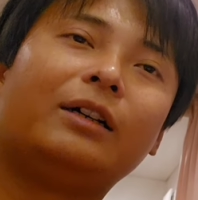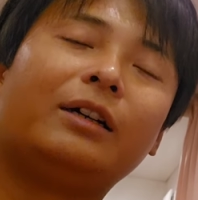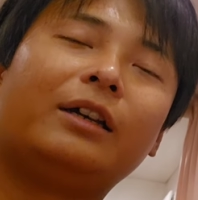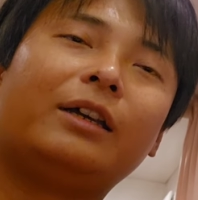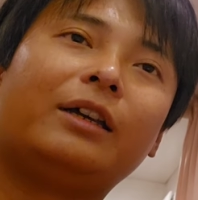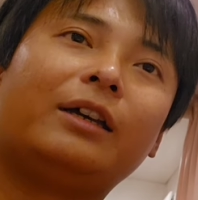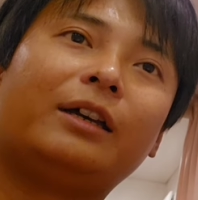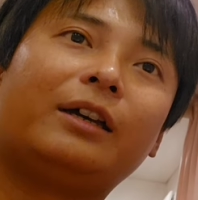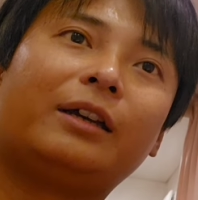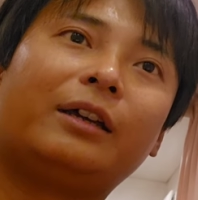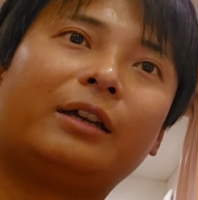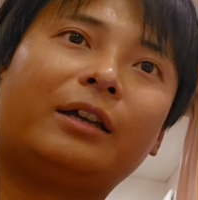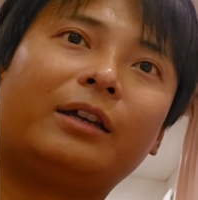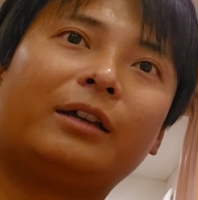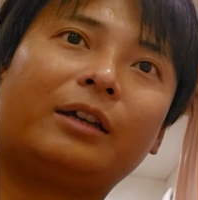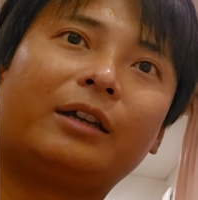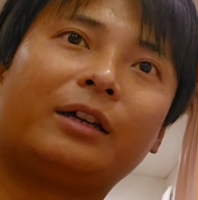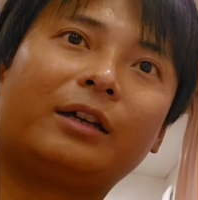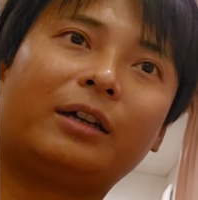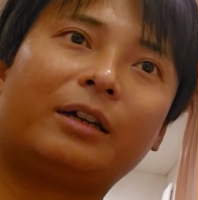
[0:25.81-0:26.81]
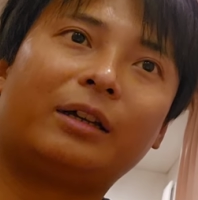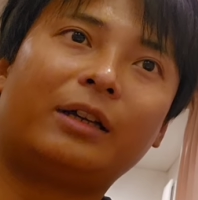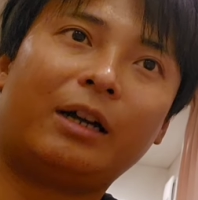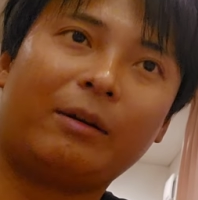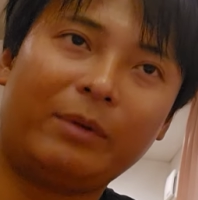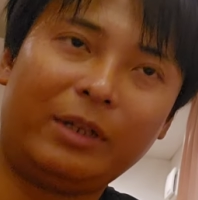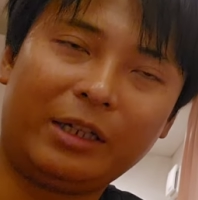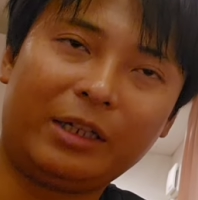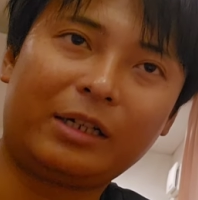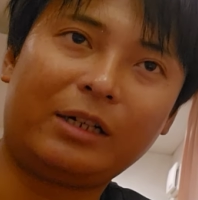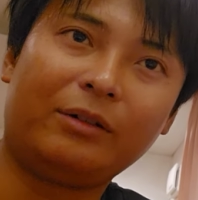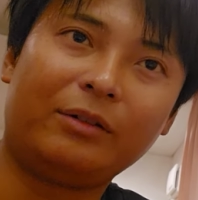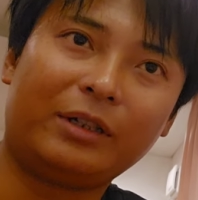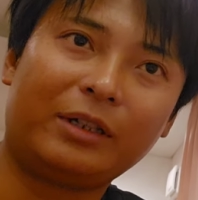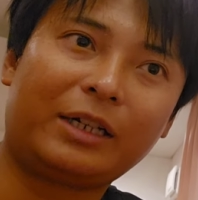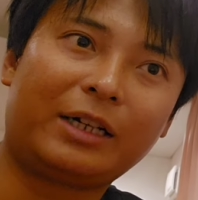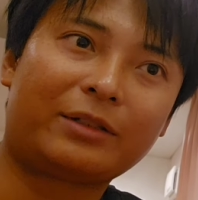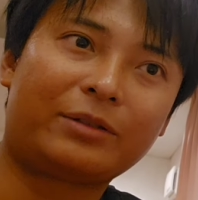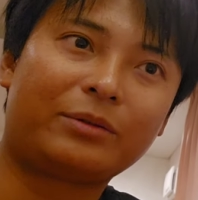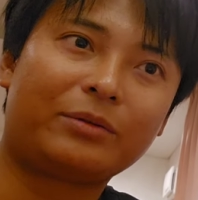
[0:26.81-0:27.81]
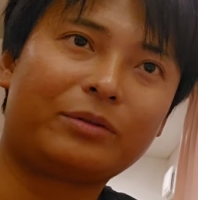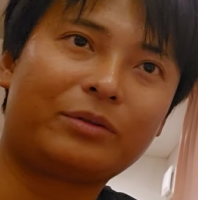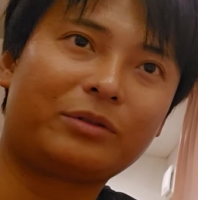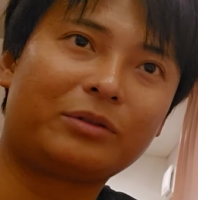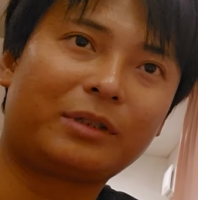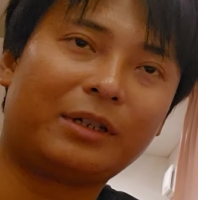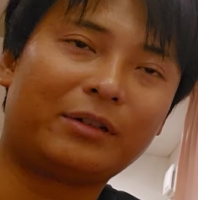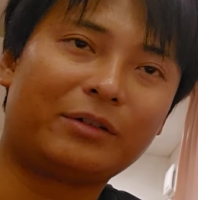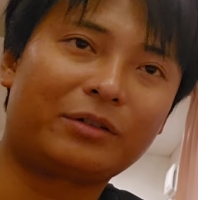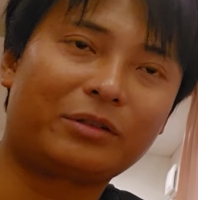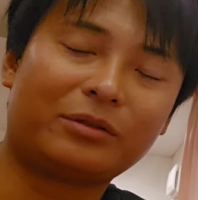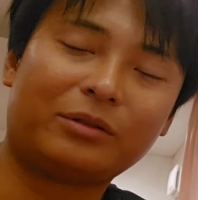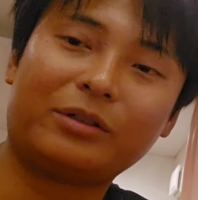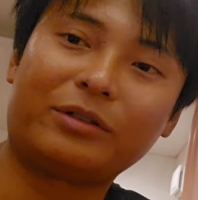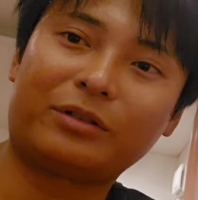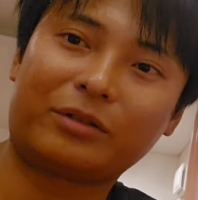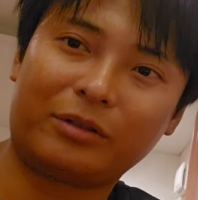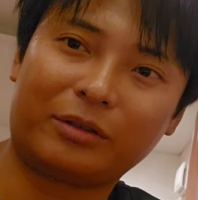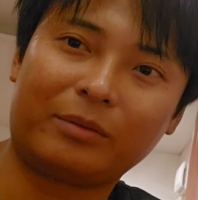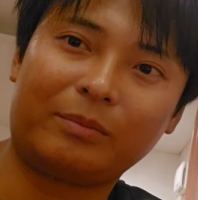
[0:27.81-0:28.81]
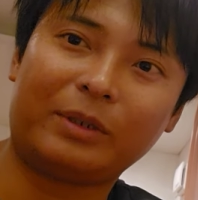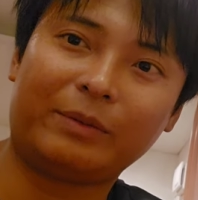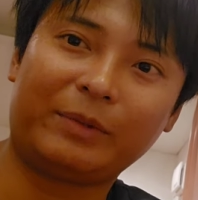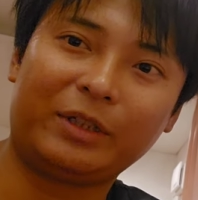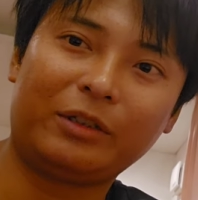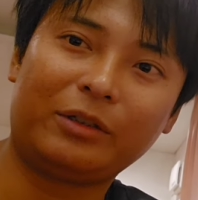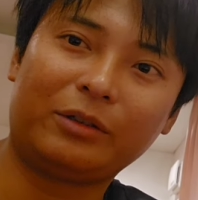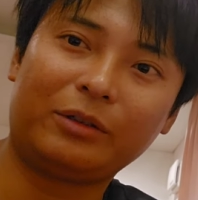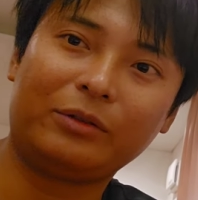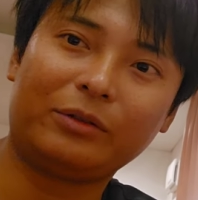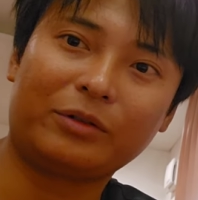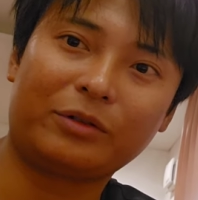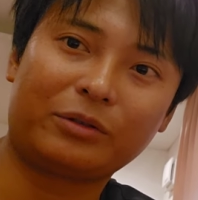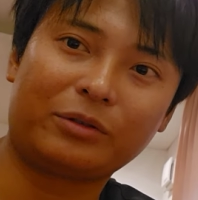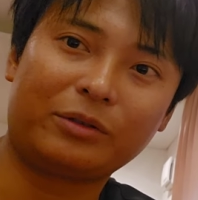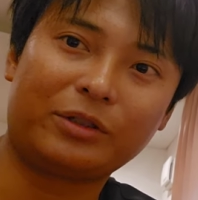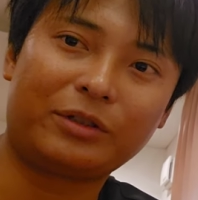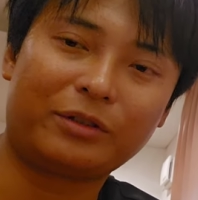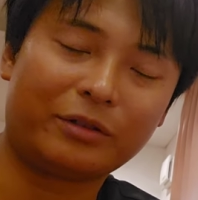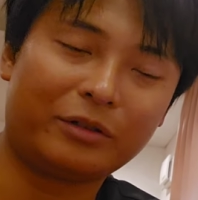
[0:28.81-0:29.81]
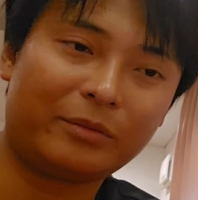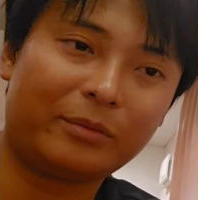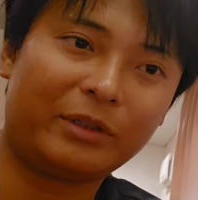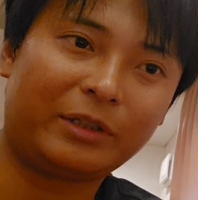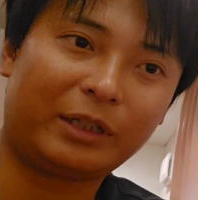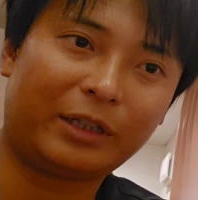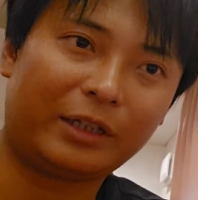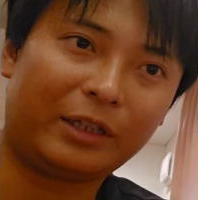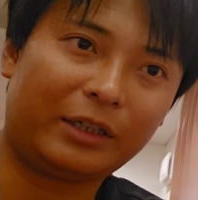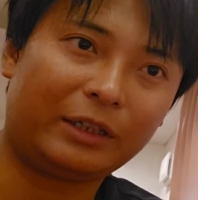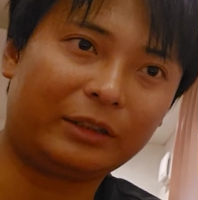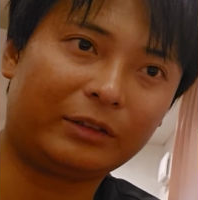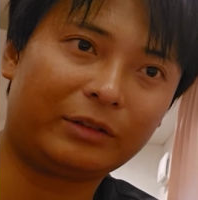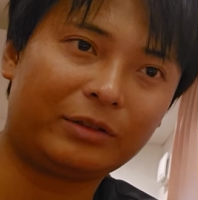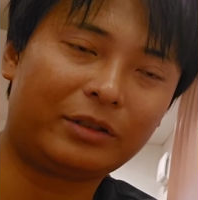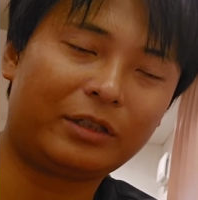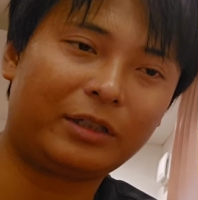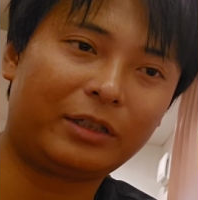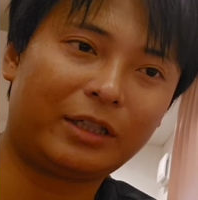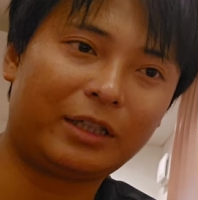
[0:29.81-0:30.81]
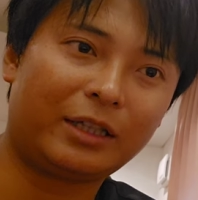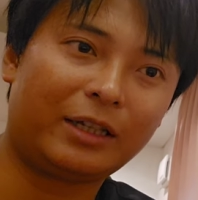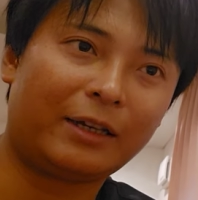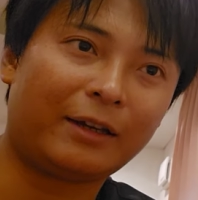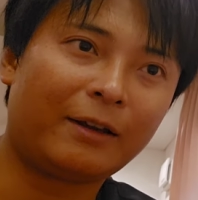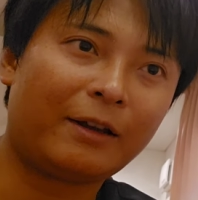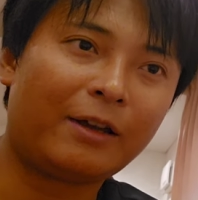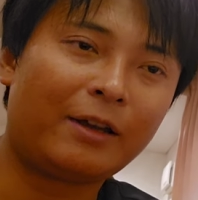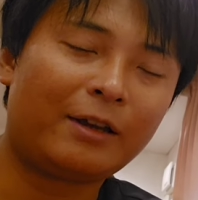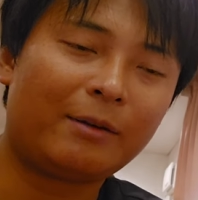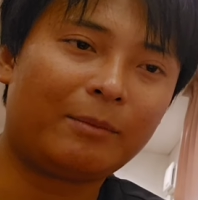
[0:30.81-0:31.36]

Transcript: えーアメリカをね、仮想通貨の首都にする、まあ、ビットコインの首都にするみたいな言い方をしてて、